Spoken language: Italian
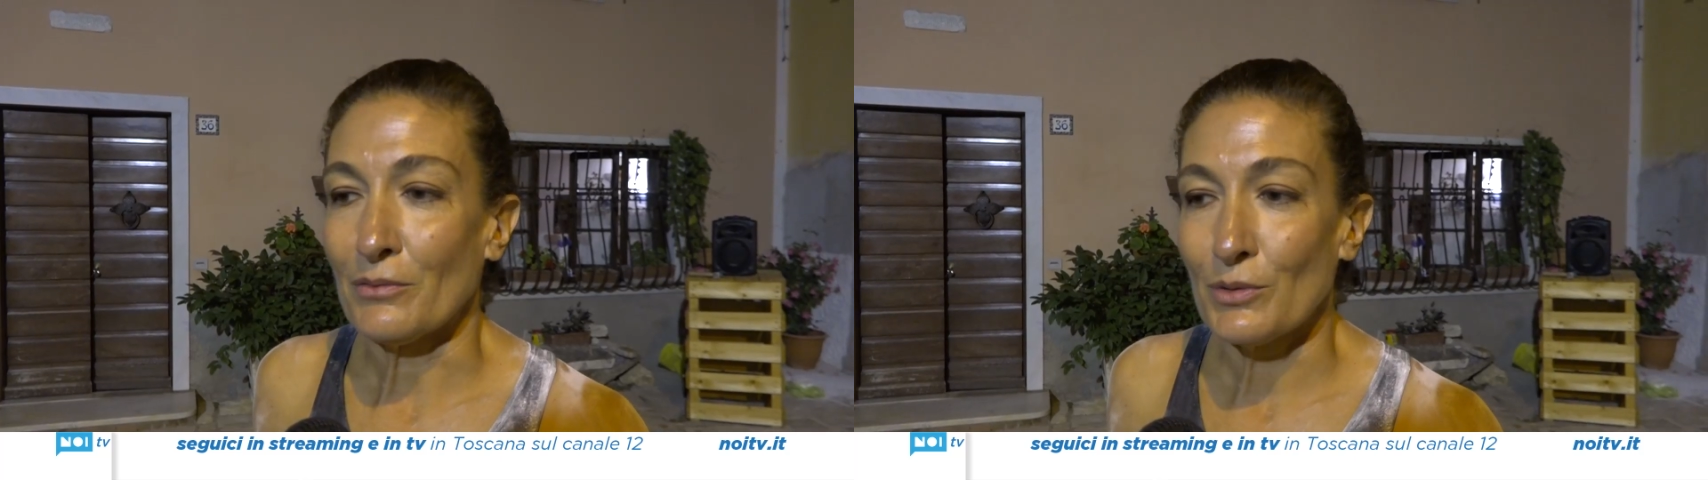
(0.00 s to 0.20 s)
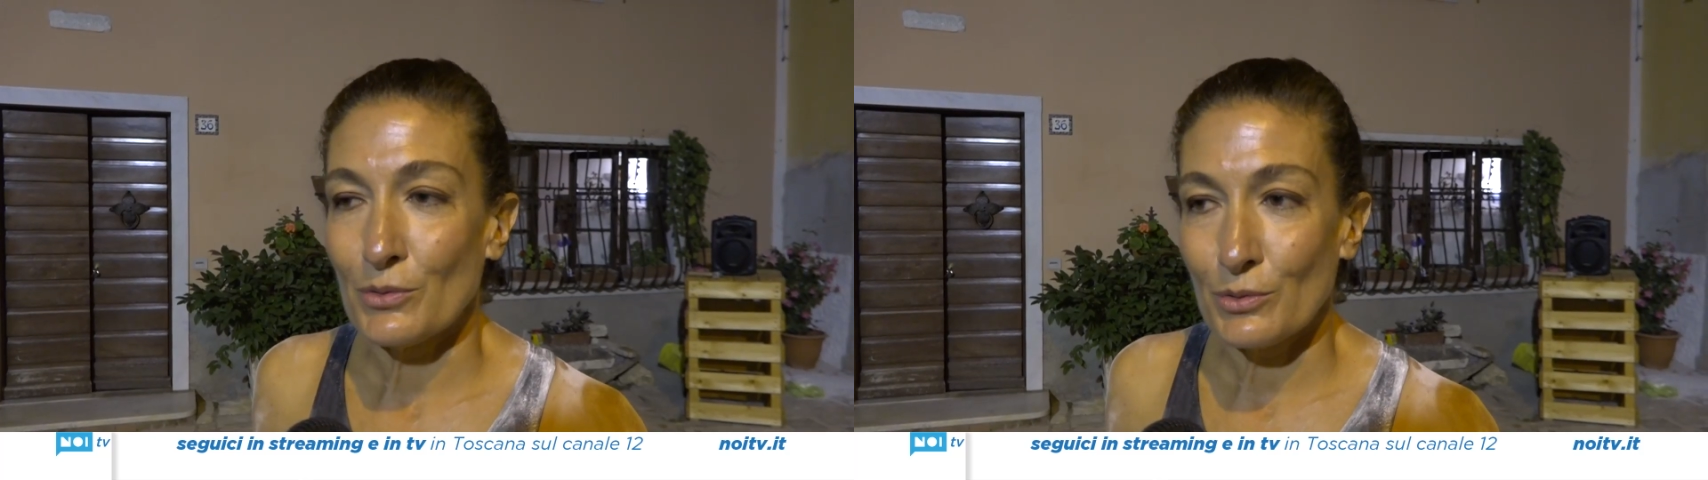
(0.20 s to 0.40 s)

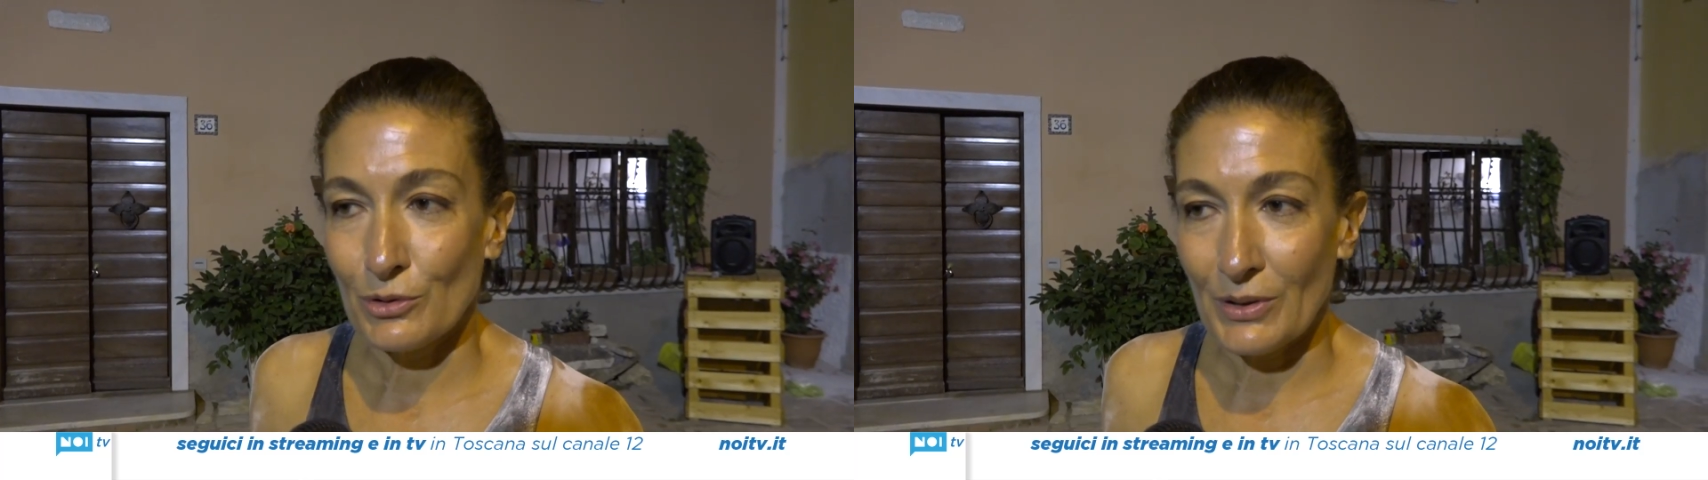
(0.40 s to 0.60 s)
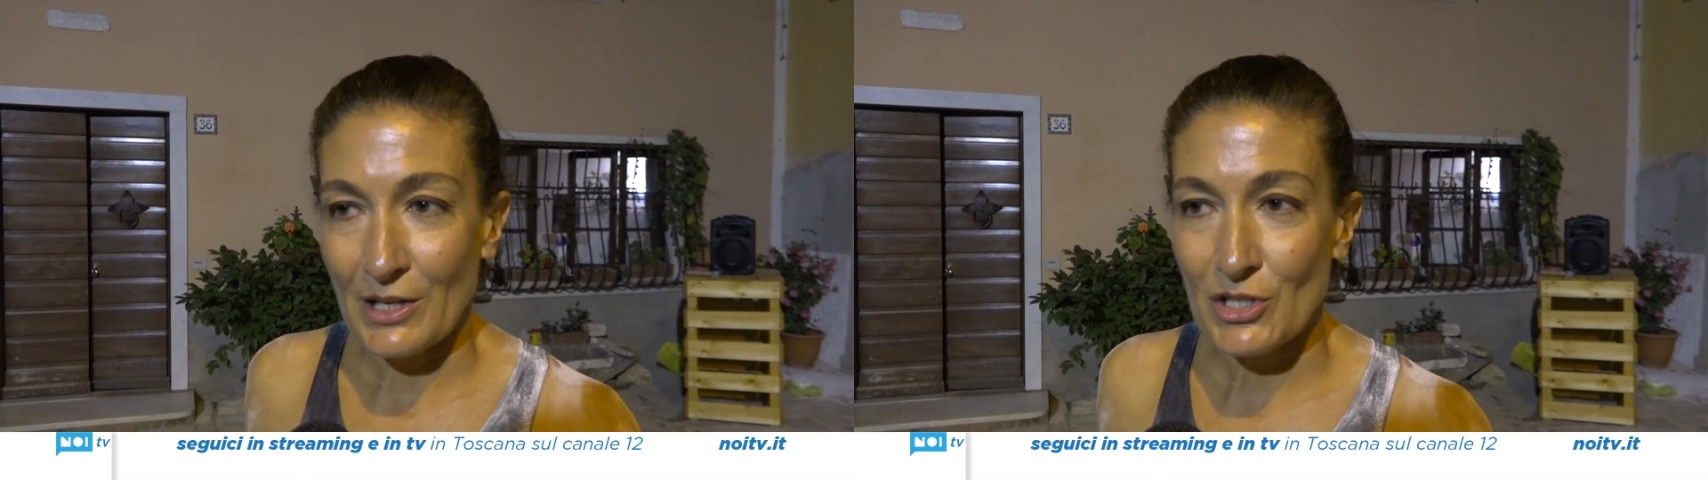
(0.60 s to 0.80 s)

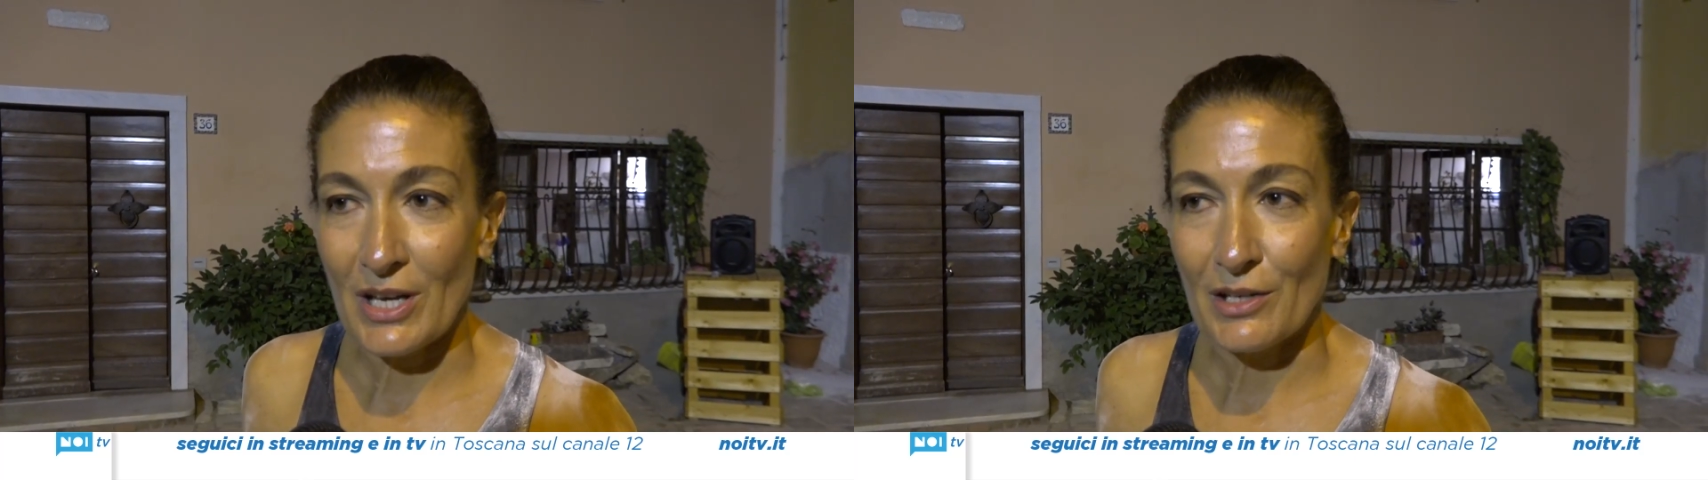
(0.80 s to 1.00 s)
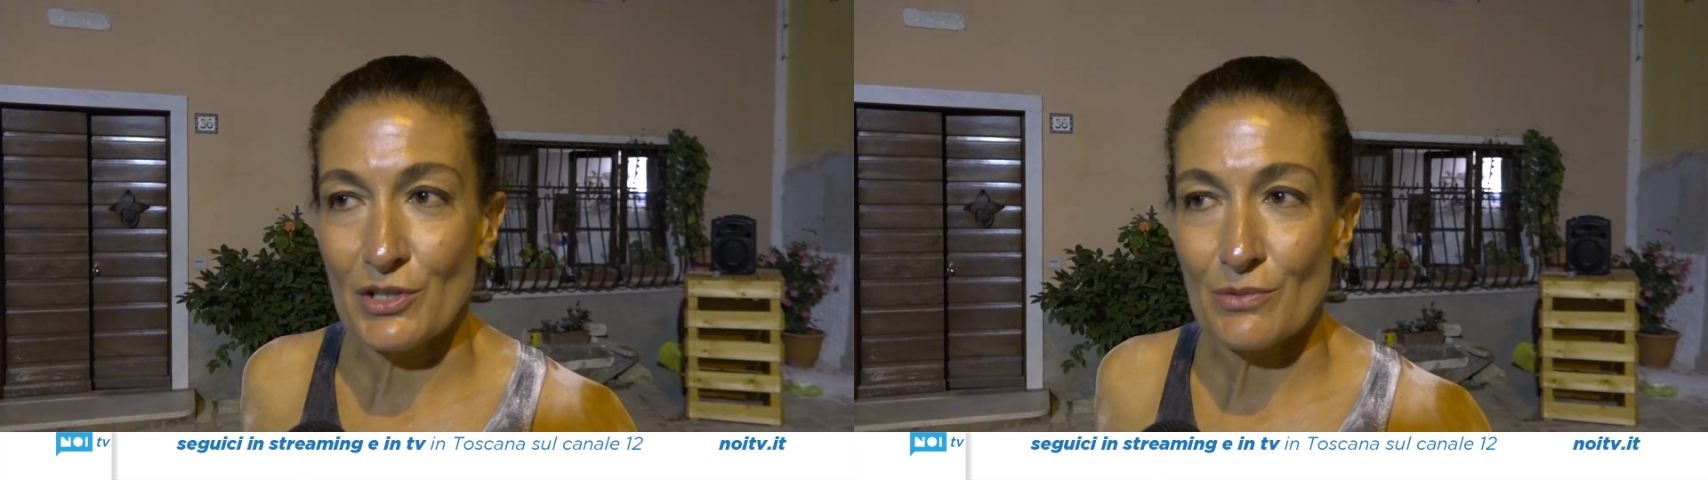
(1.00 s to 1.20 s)
voluto
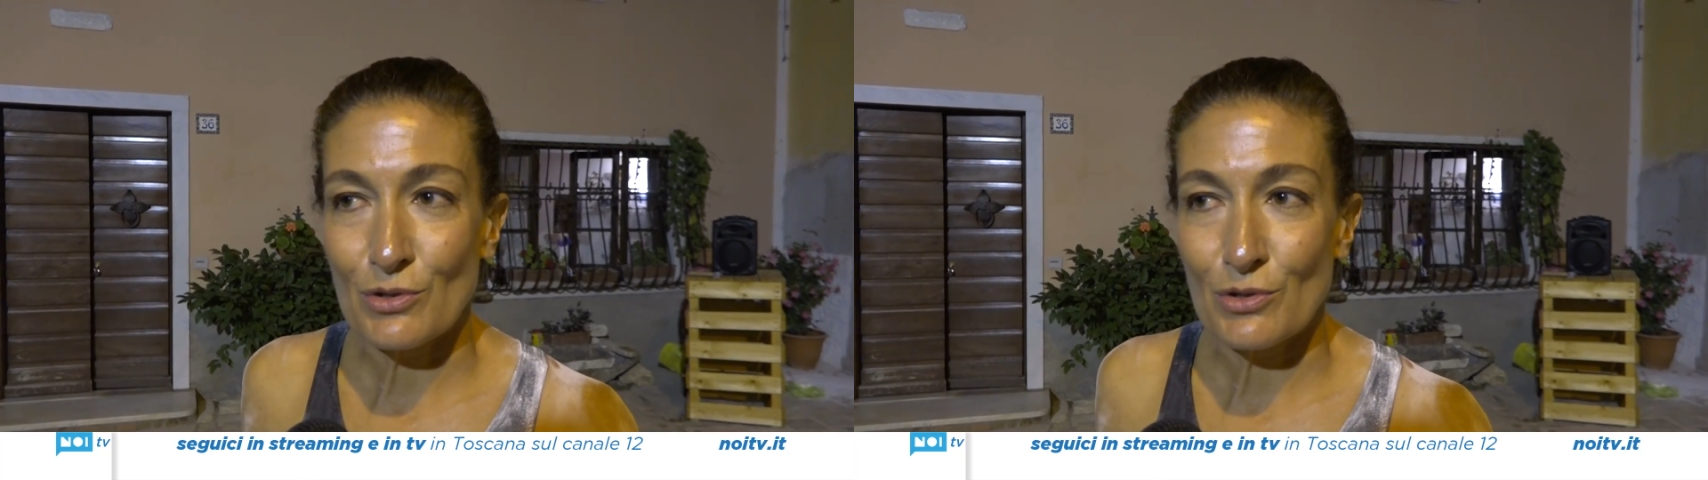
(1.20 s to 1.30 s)
lasciarci un